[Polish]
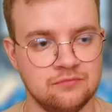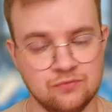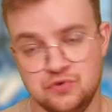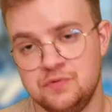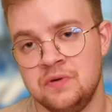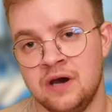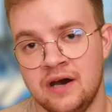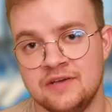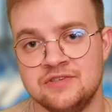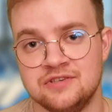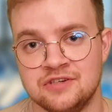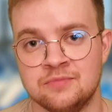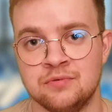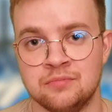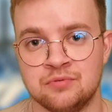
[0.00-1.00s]

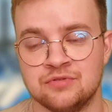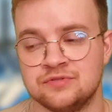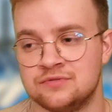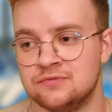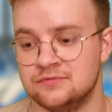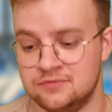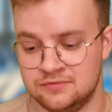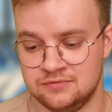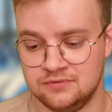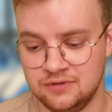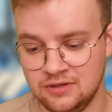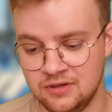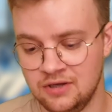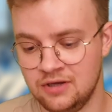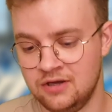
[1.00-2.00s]
Uśmiechajcie się po prostu, no.
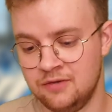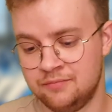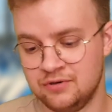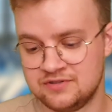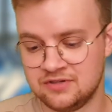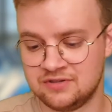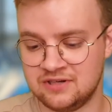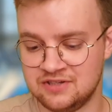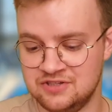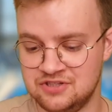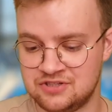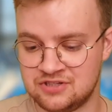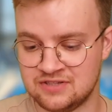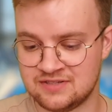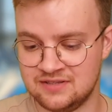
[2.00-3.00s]
Po co
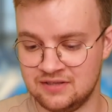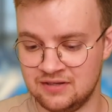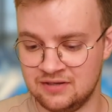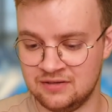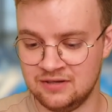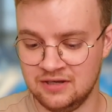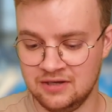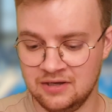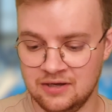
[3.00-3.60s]
tracić czas na